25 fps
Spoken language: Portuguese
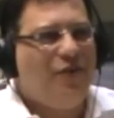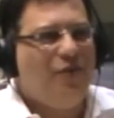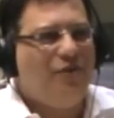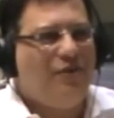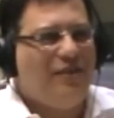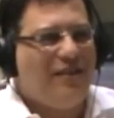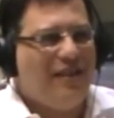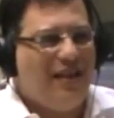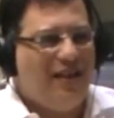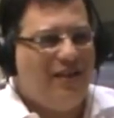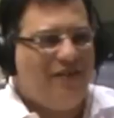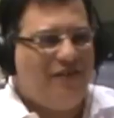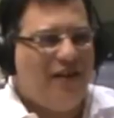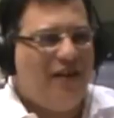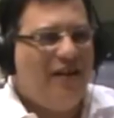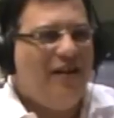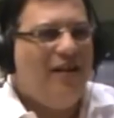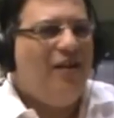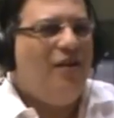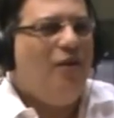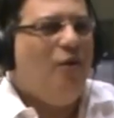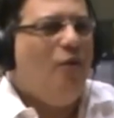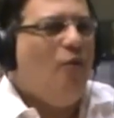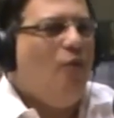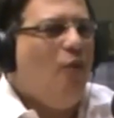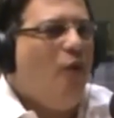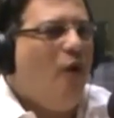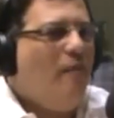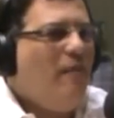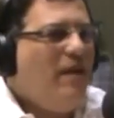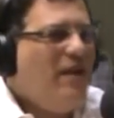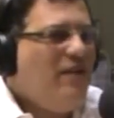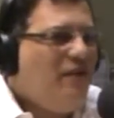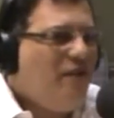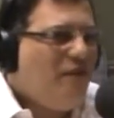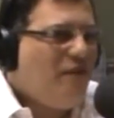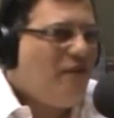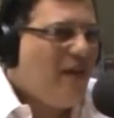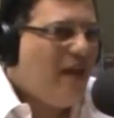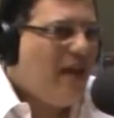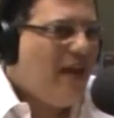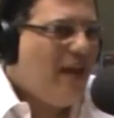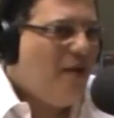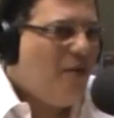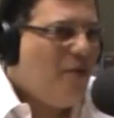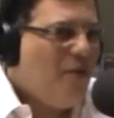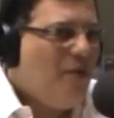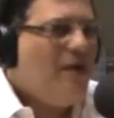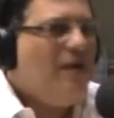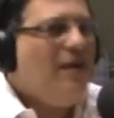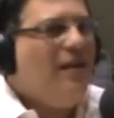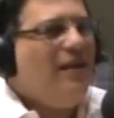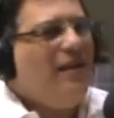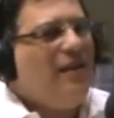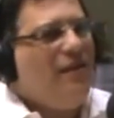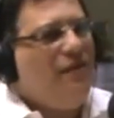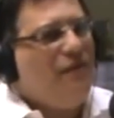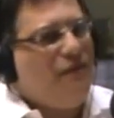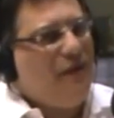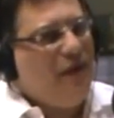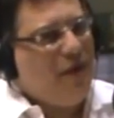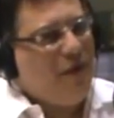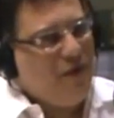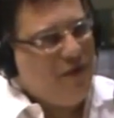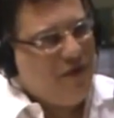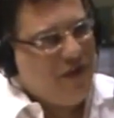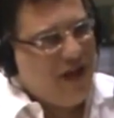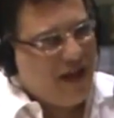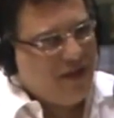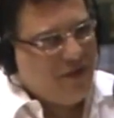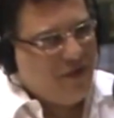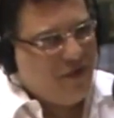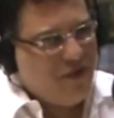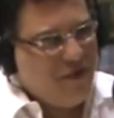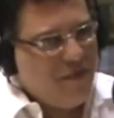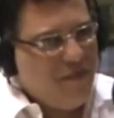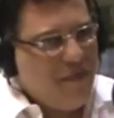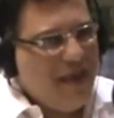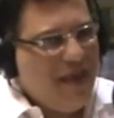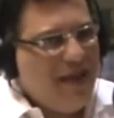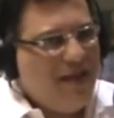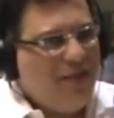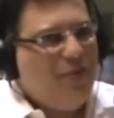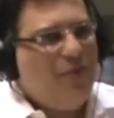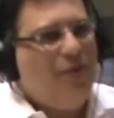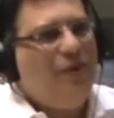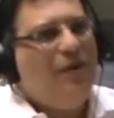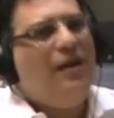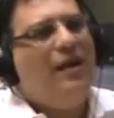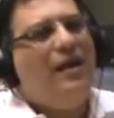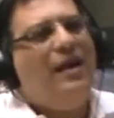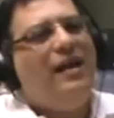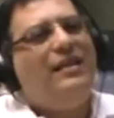Ou seja, um homem de ferro, enferrujado de medo,